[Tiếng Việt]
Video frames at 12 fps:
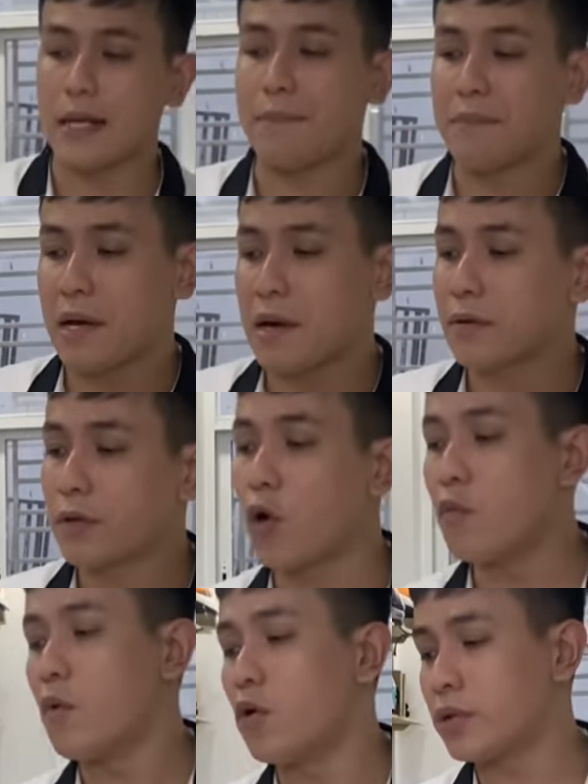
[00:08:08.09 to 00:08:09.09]
em nha.
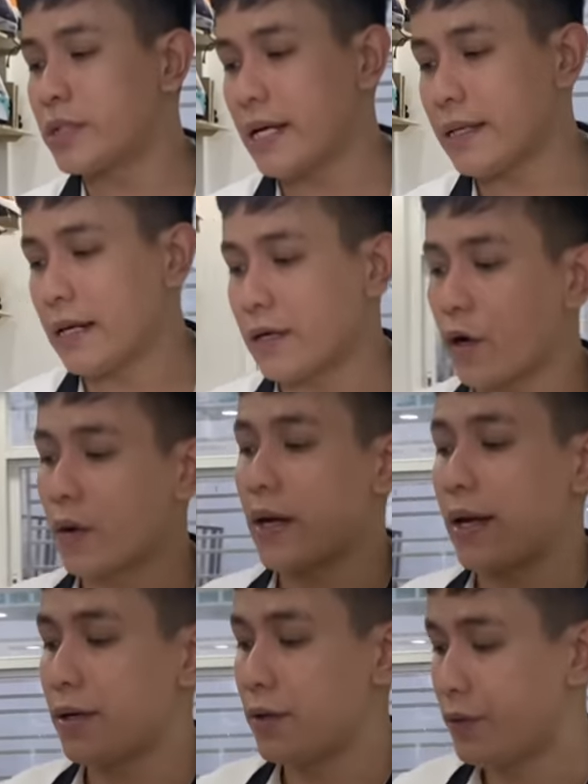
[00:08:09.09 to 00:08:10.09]
Thu mua xe nhanh gọn
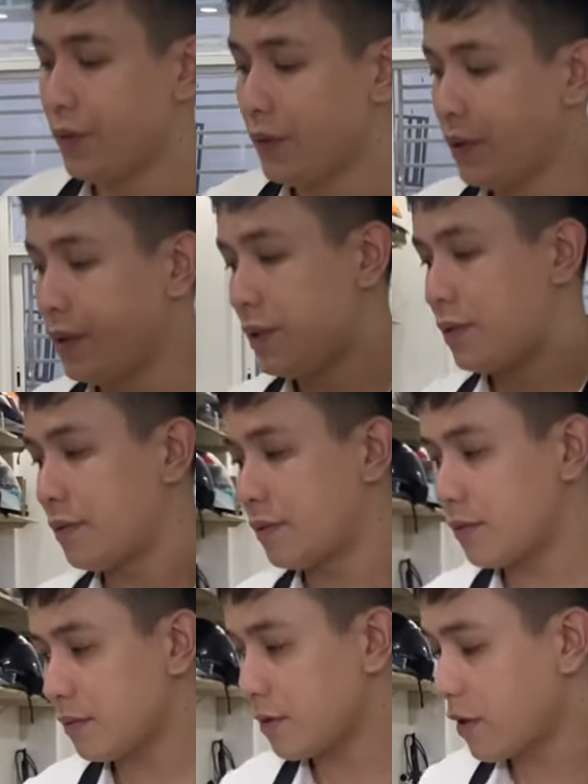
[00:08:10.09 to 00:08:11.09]
lẹ luôn.
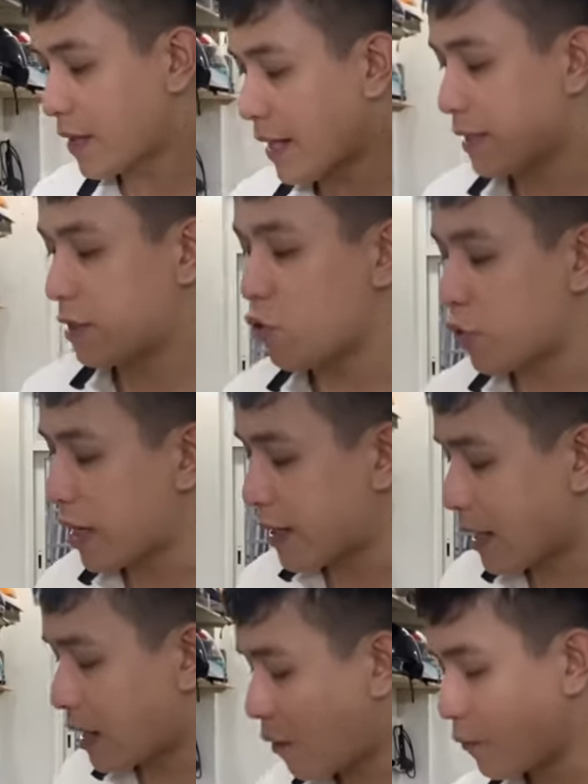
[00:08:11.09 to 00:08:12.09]
Con này dù khách
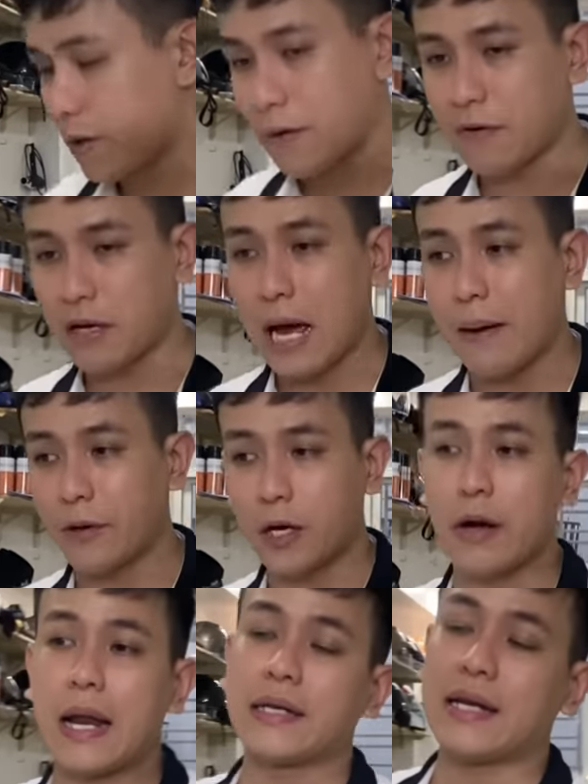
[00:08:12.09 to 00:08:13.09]
đã cọc nhưng mà mình làm mình
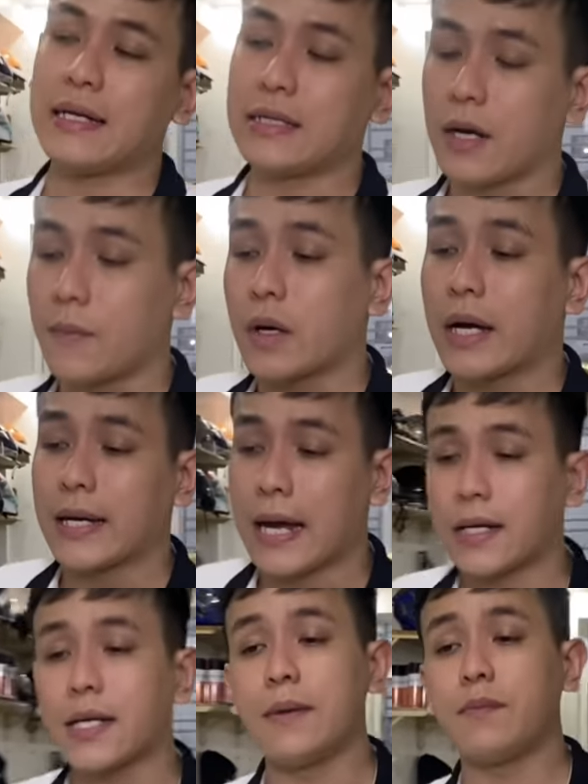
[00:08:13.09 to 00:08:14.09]
kêu anh dán chờ 1-2
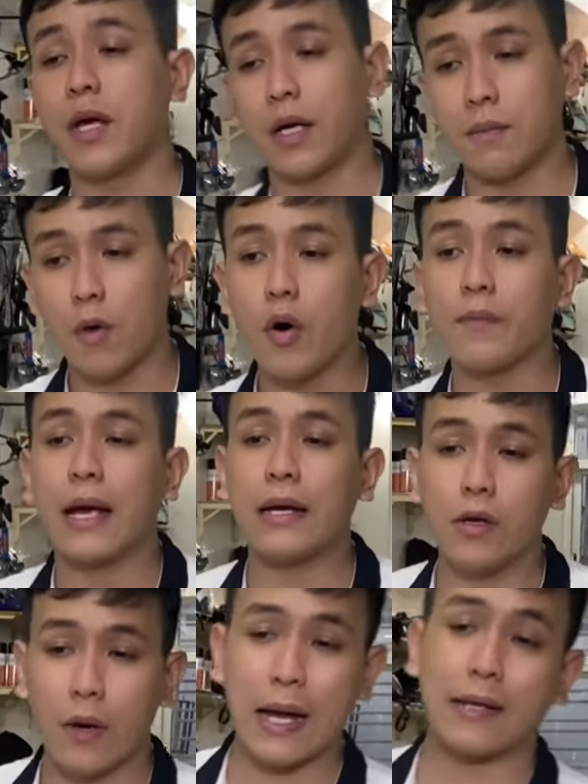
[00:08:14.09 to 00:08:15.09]
ngày để em về cái bố em
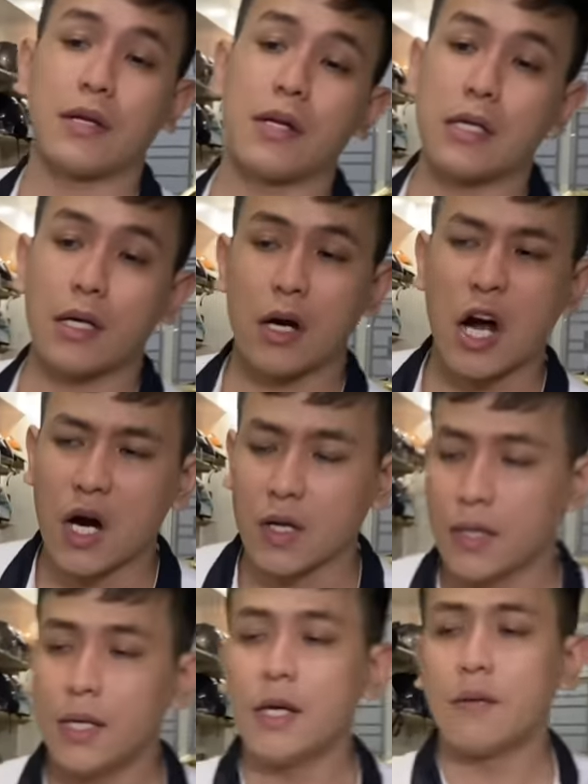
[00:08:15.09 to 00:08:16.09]
gắn vô anh cho đi chấn ngon.
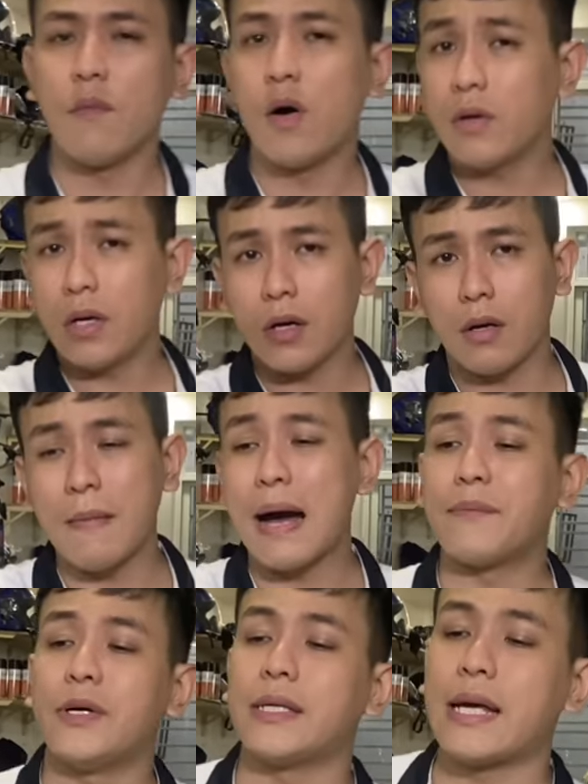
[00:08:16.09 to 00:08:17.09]
Bố nó còn
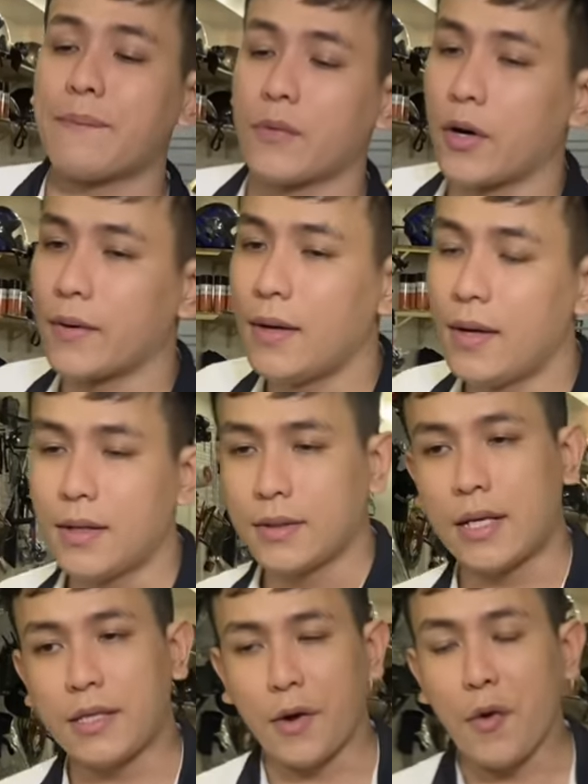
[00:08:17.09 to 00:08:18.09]
30% thôi.
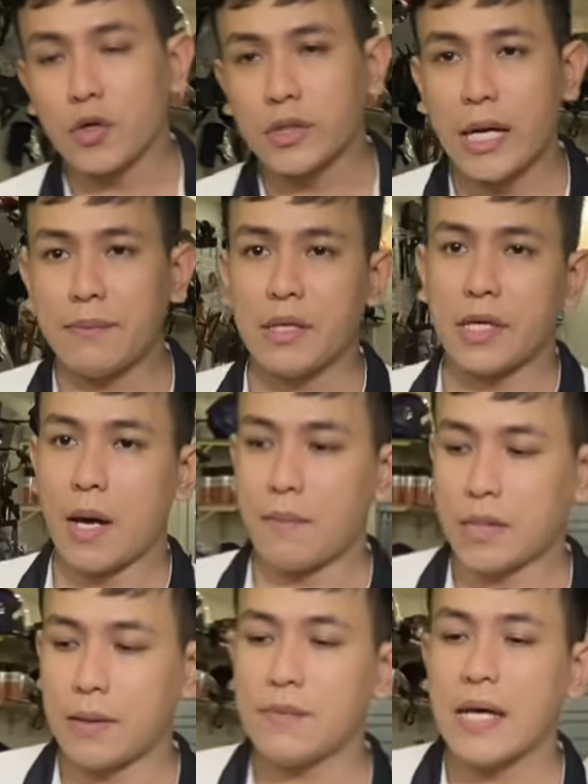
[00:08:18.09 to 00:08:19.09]
Thì những con xe mình về
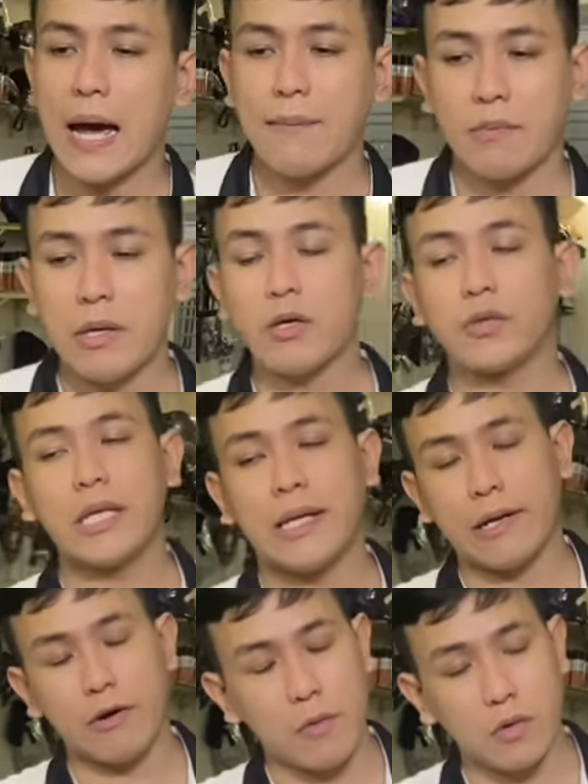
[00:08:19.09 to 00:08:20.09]
mình kiểm tra mình biết con xe
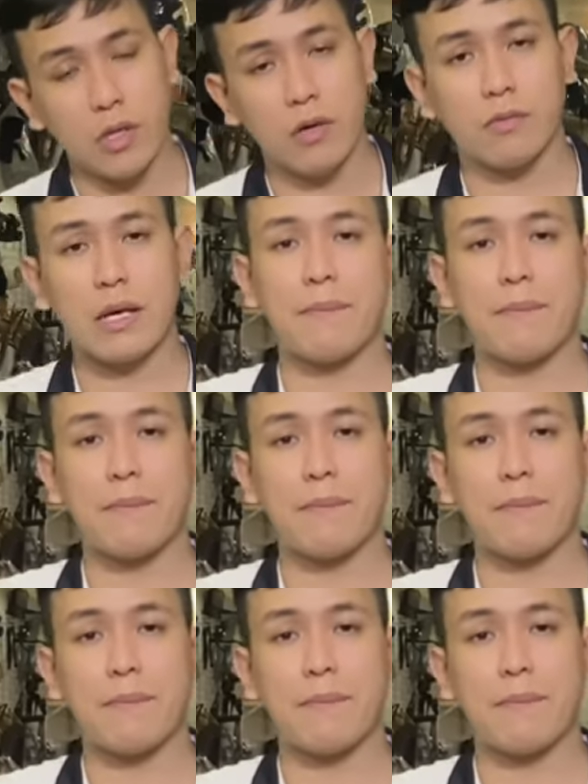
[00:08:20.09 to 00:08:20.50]
này còn bao nhiêu